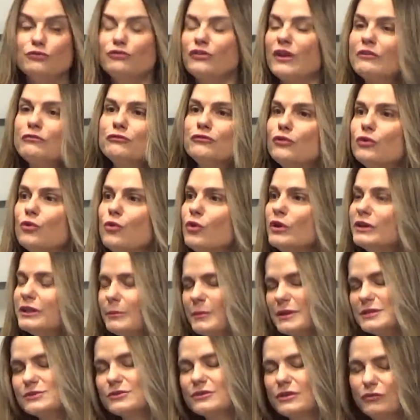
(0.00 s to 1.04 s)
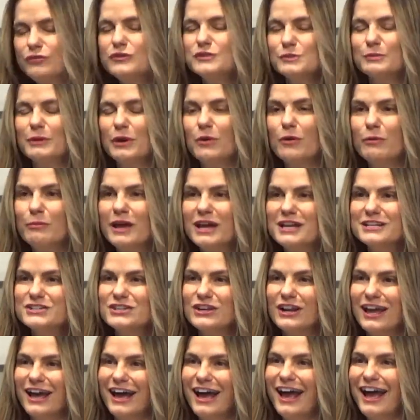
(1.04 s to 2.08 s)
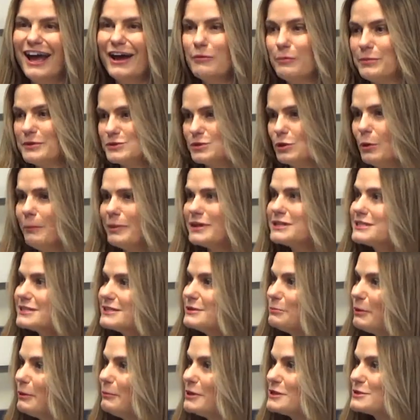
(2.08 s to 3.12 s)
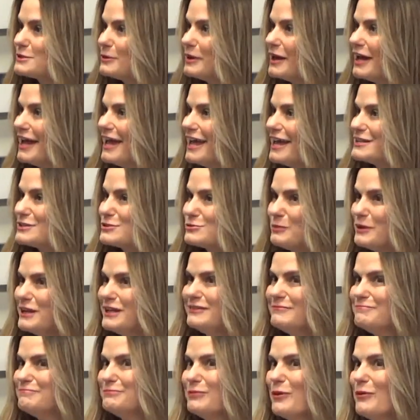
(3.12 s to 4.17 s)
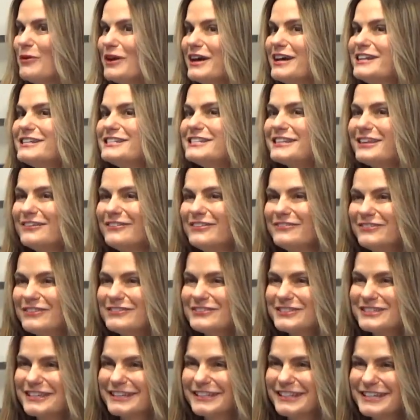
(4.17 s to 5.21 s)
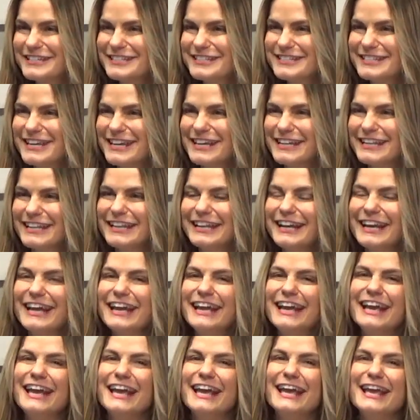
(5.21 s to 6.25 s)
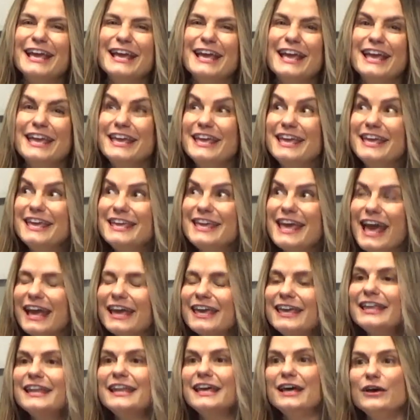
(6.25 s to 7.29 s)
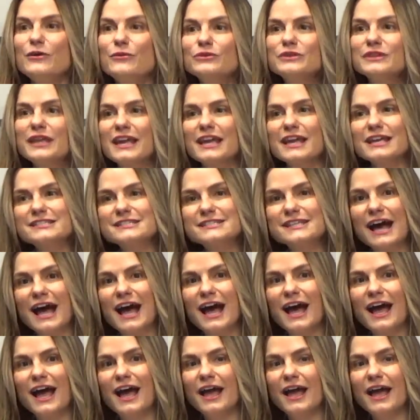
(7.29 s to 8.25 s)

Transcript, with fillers: fla-flu. Ainda mais, uhum. eu fiz uhum. uma comédia lá, o pessoal participa mesmo. É super uhum. empolgante também para você que tá em uhum. cena né? E, e aqui não, tem essa.